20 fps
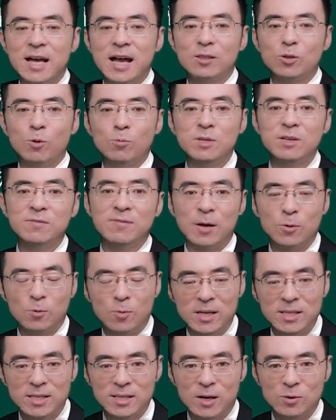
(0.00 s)
在同一法律
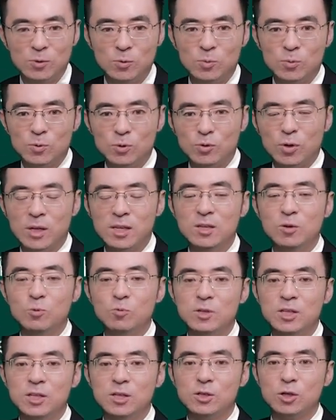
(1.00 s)
关系当中，权利义
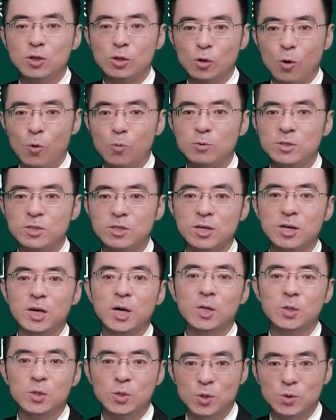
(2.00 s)
务一定是同
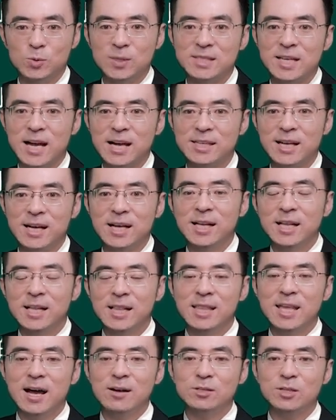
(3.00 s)
时存在的，
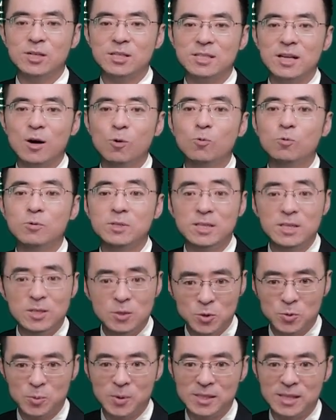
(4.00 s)
两者相互
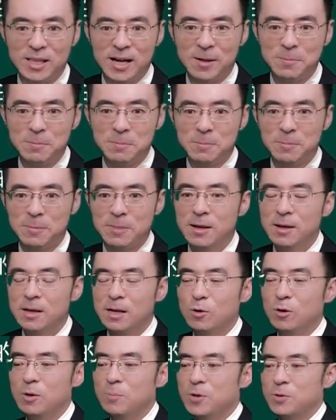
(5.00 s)
存的。
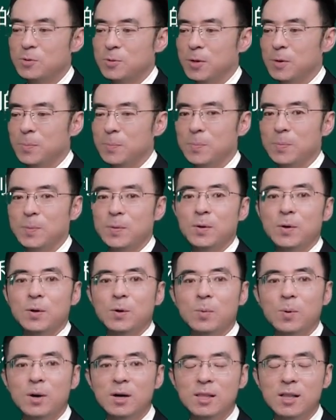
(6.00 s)
各位，比如说，
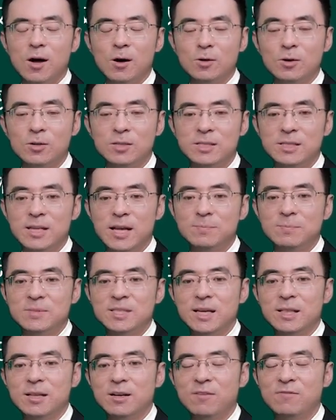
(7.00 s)
我和老高之间
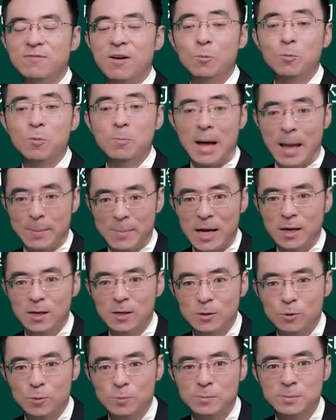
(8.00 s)
签了一个房屋买卖
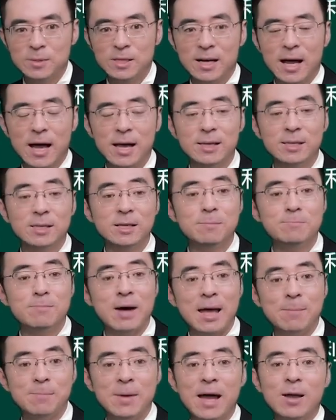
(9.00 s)
合同，你看，一个
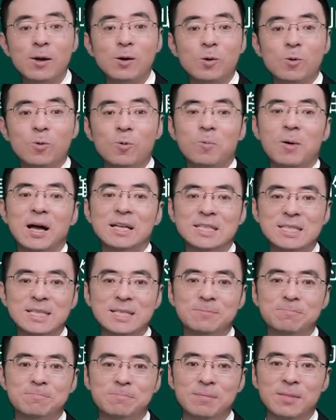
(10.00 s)
买卖关
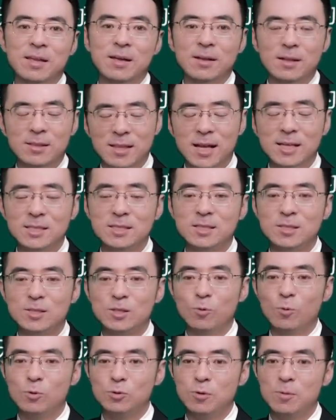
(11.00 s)
系。那此
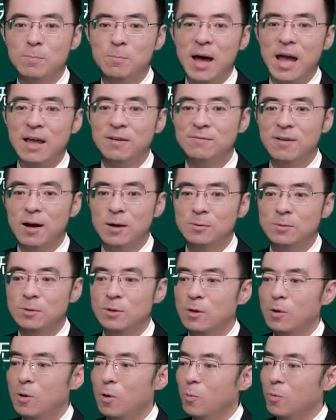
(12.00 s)
时，我作为卖方，
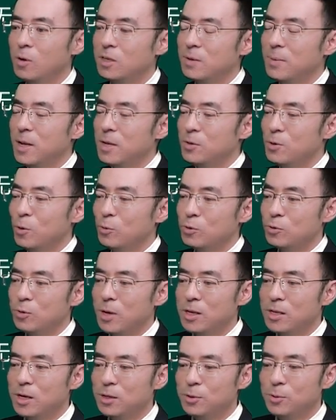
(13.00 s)
我这边有
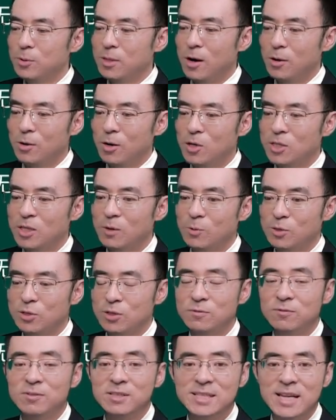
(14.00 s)
权要求老高向我
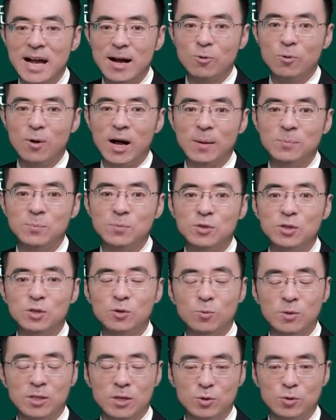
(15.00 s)
支付价款，这
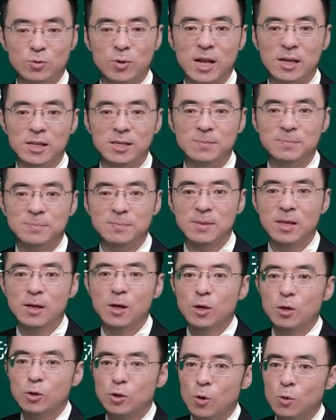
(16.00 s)
是我的权利。
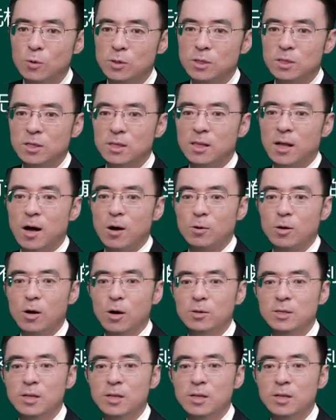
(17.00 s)
同时，老